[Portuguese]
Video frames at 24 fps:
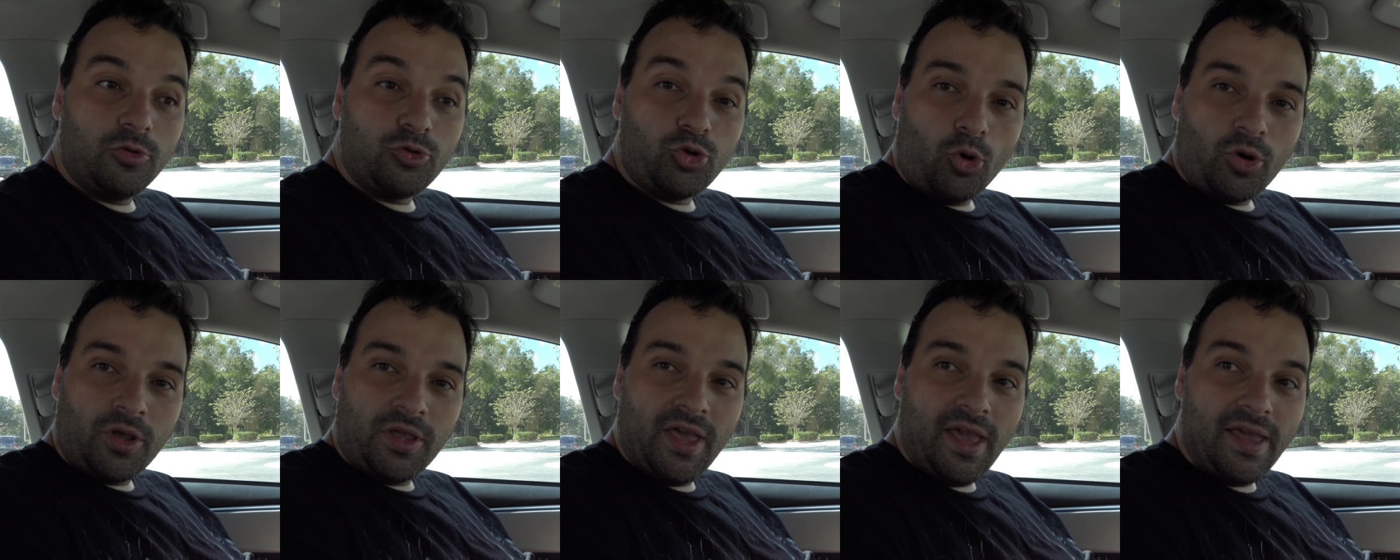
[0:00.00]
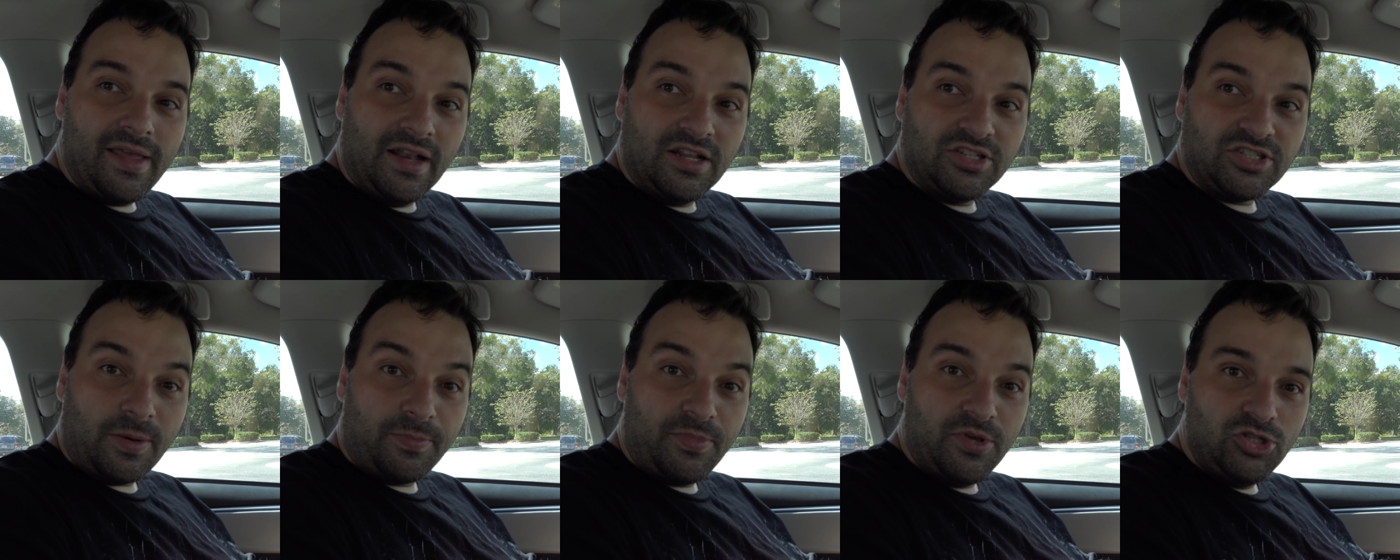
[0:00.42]
Eu toquei,
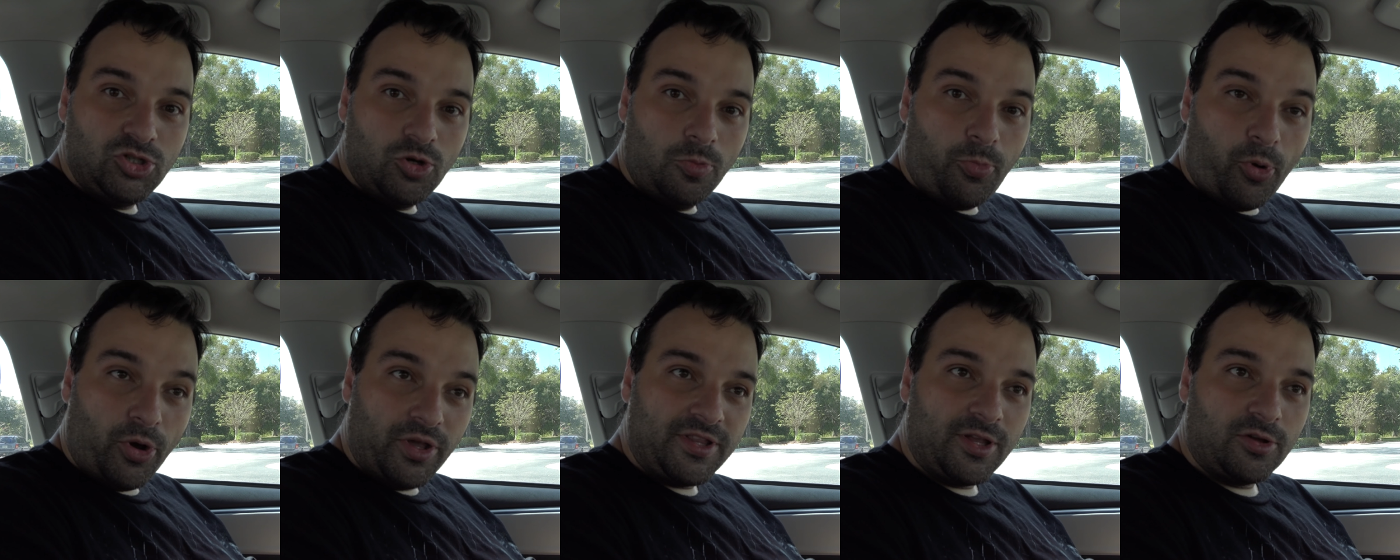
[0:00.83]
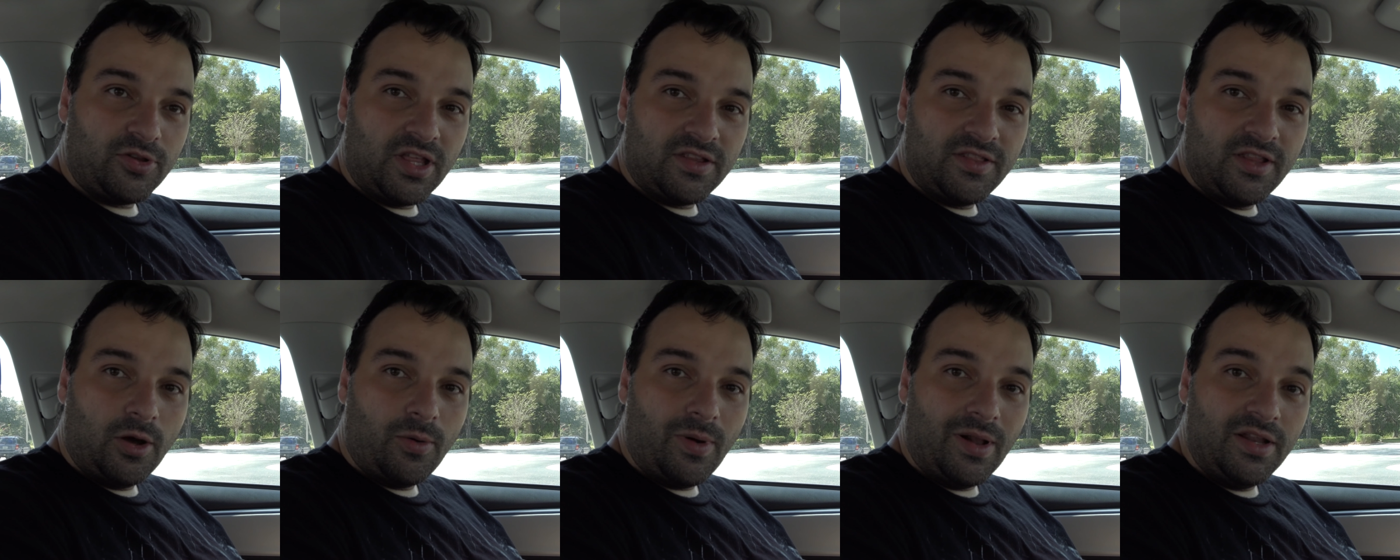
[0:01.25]
ele já pediu, põe teu
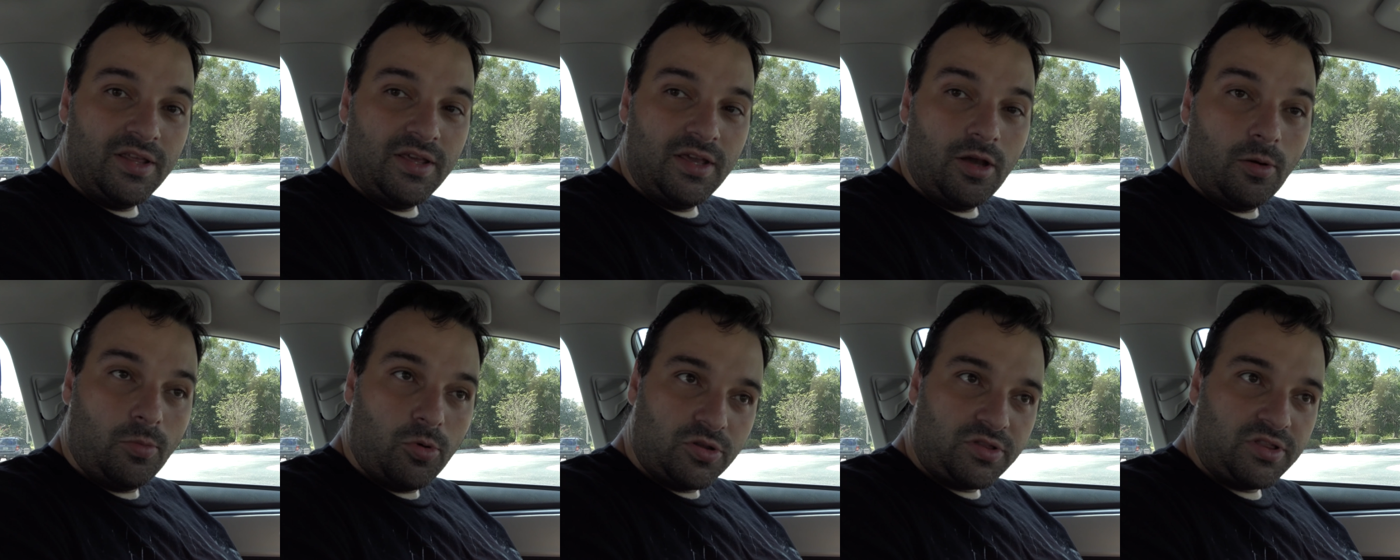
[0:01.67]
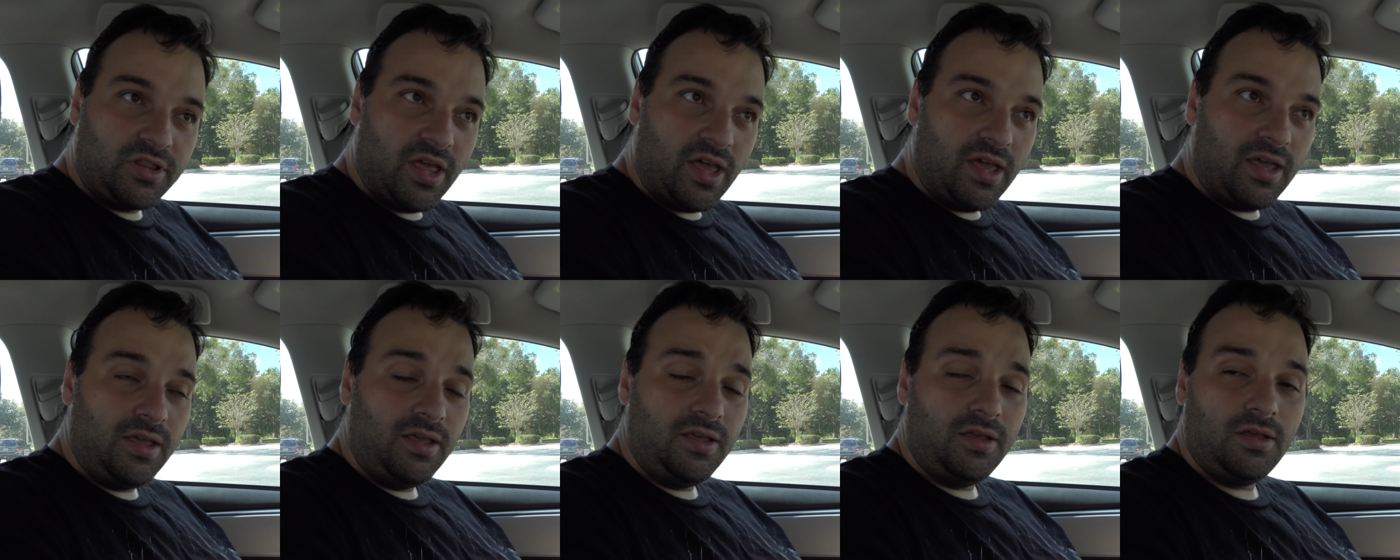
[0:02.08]
dedão ali, eu
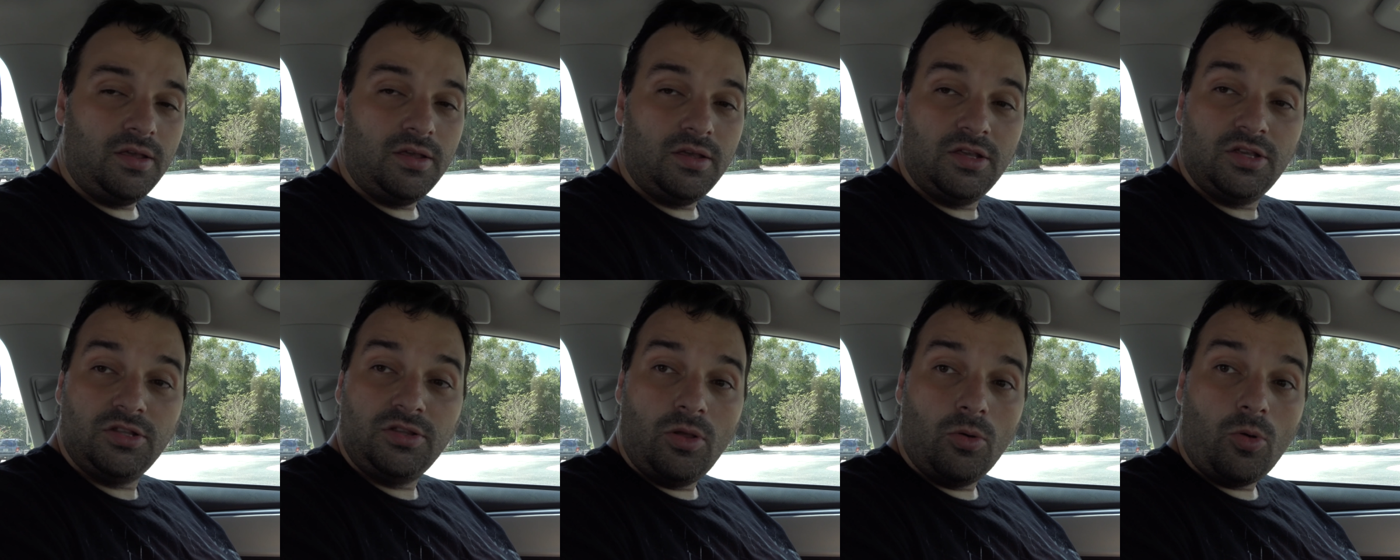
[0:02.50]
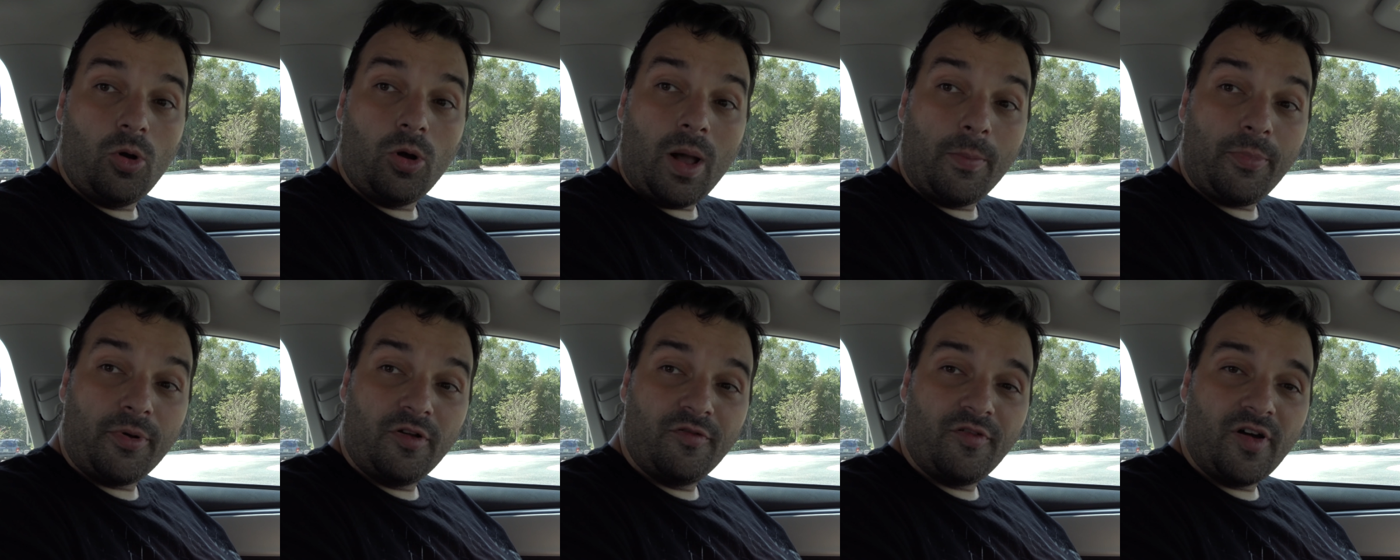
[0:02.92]
botei e oh,
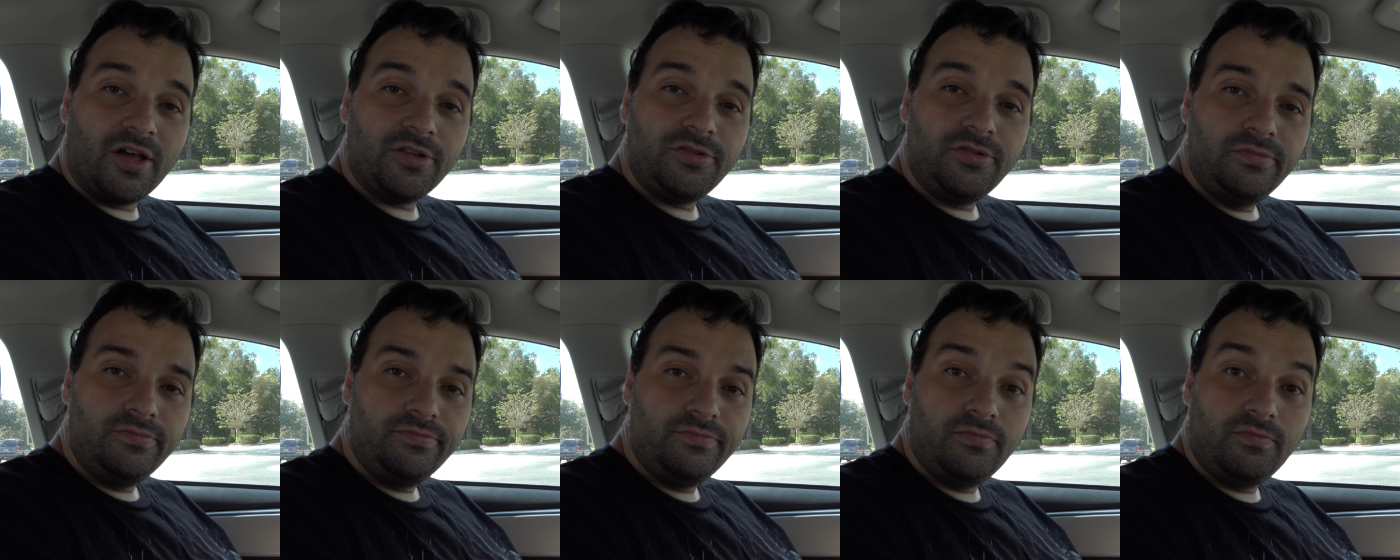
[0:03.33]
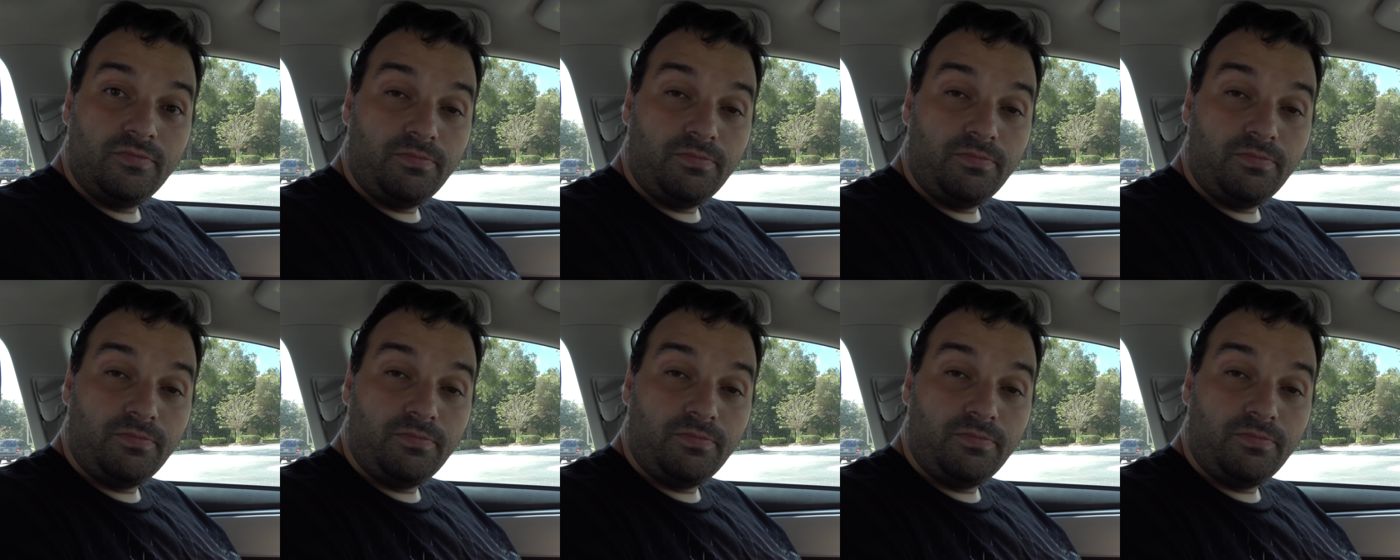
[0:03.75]
aprovado.